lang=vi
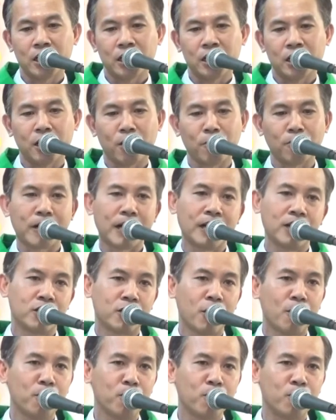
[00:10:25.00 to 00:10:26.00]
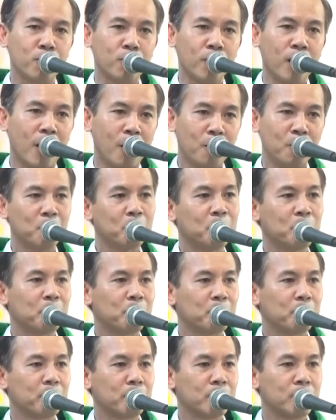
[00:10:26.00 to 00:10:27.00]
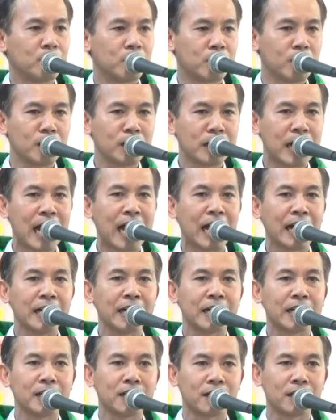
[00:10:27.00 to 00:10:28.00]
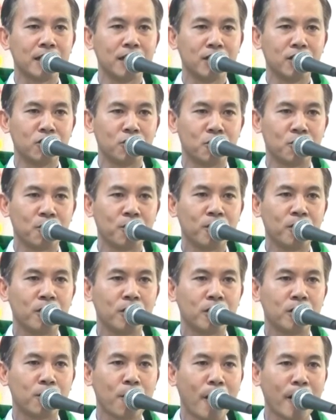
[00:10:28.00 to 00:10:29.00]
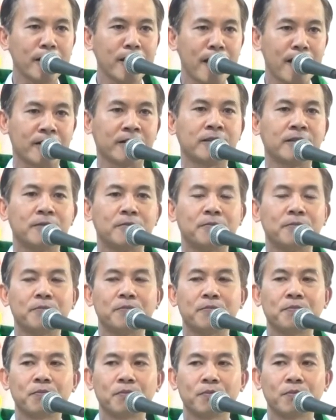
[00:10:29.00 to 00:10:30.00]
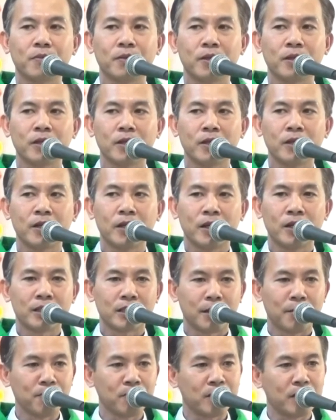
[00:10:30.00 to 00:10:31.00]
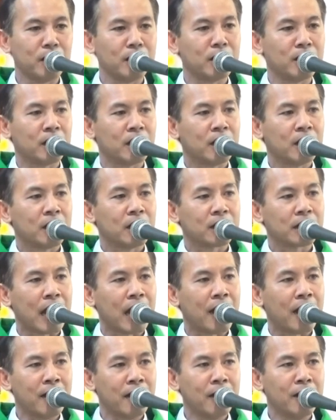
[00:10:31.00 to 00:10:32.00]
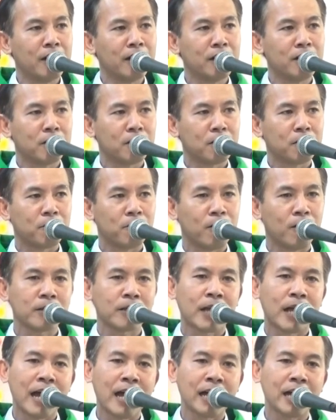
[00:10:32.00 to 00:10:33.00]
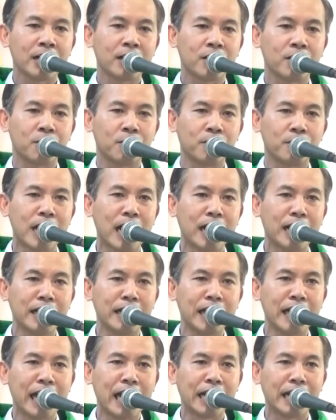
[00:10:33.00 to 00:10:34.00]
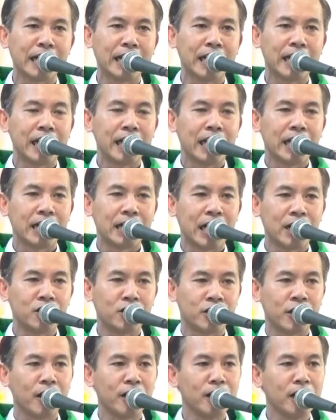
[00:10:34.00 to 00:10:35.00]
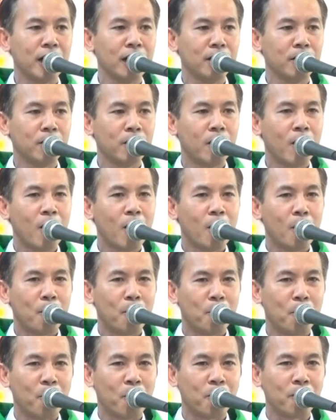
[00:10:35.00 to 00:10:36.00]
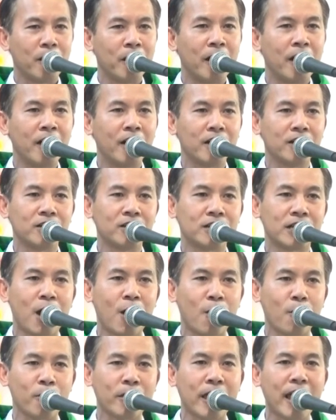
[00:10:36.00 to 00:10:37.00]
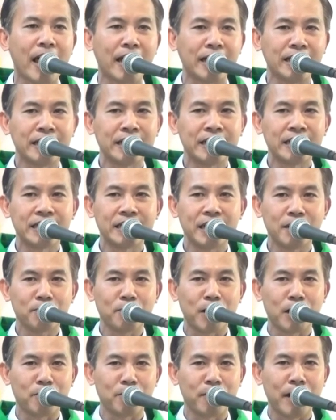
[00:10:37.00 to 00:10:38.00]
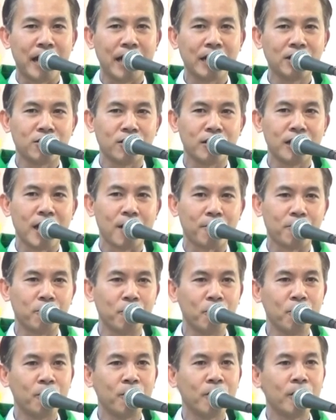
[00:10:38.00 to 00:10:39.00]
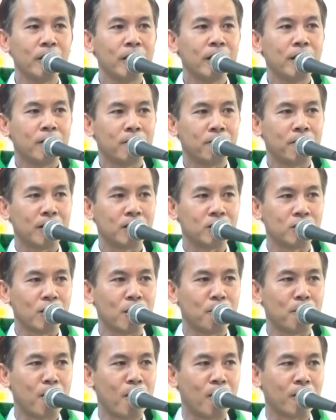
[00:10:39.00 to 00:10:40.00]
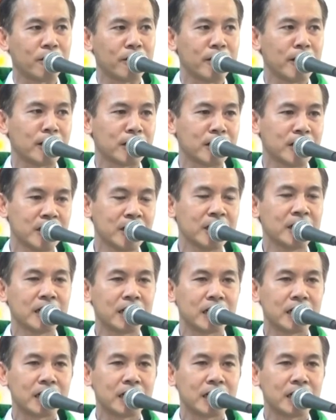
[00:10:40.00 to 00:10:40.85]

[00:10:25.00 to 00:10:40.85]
lòng cậy trong của ông xứng đáng được Thiên Chúa đón nhận. Tâm tình tạ ơn phó thác của Daniel đã trở nên một lời rao giảng rất mạnh mẽ cho nhà vua và cho mọi dân nước.